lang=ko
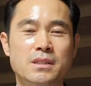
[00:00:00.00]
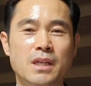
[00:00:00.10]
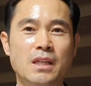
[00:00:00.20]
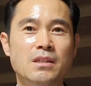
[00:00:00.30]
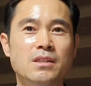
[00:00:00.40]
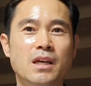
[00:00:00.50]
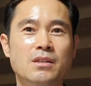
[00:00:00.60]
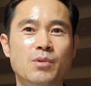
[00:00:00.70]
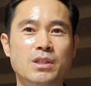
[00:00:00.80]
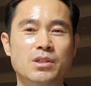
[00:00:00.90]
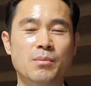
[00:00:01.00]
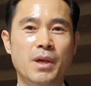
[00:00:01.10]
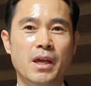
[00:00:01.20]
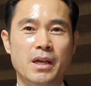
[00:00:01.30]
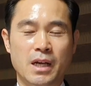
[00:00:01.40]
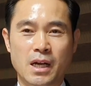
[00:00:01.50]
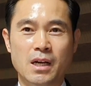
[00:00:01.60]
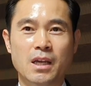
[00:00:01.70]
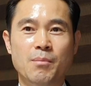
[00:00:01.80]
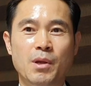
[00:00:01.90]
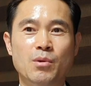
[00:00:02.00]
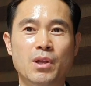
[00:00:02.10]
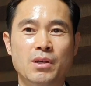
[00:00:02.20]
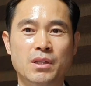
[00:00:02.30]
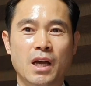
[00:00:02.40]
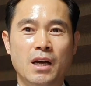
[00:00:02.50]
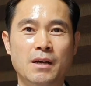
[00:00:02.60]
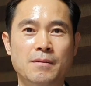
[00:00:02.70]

찾는다는 관점에 강하게 매료되었다.